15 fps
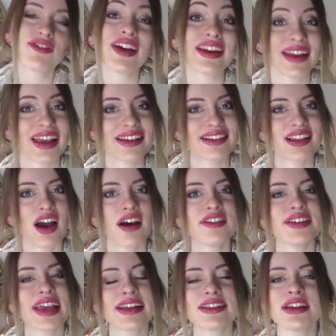Ve
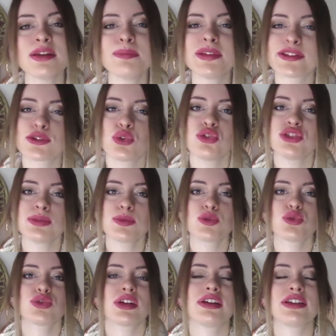renkler, renklerin
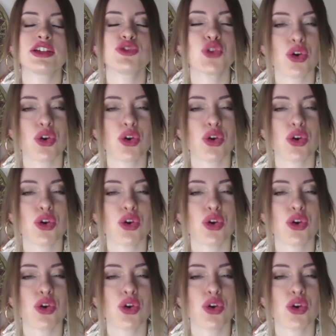psikolojimiz üzerinde